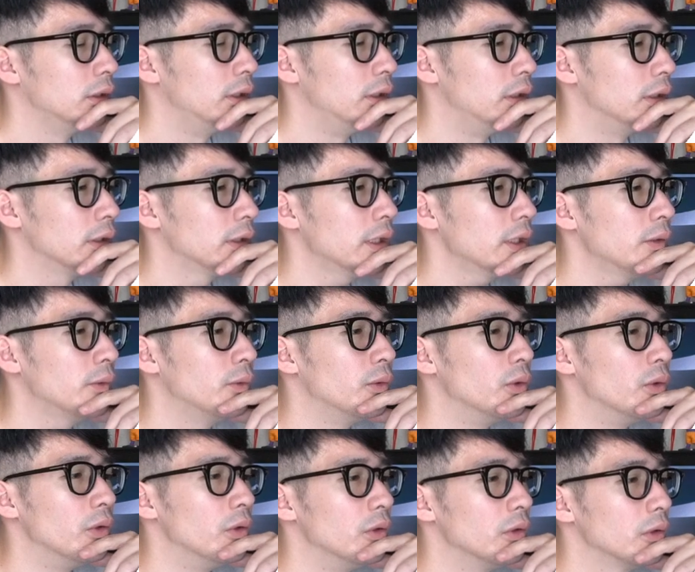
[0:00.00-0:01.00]
えー、結
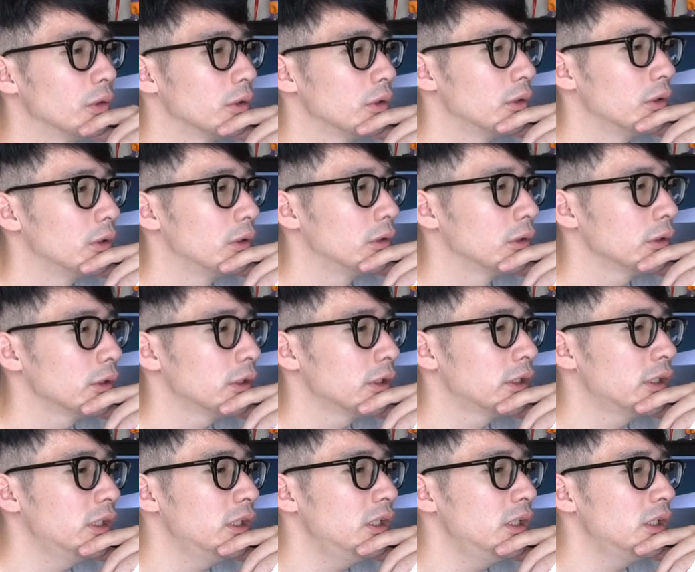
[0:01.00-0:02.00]
構
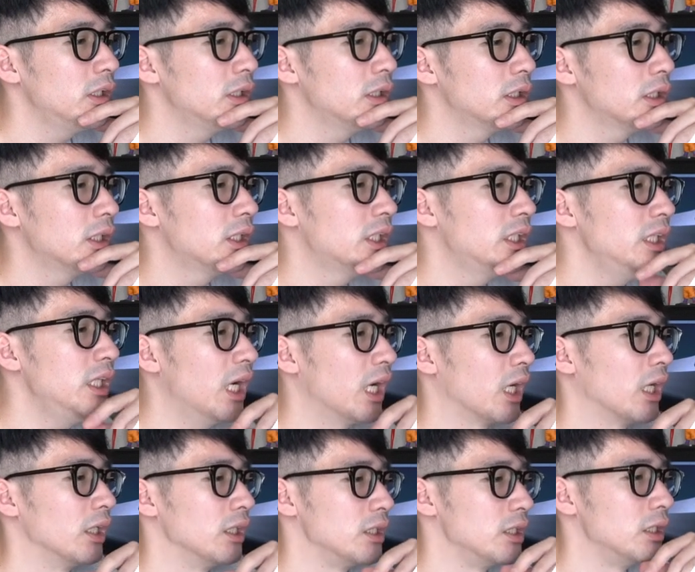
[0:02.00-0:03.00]
木木な
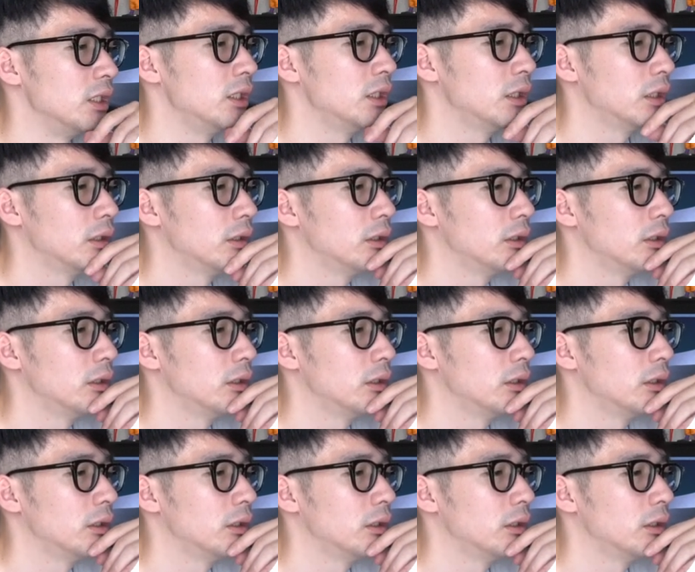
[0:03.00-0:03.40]
感じ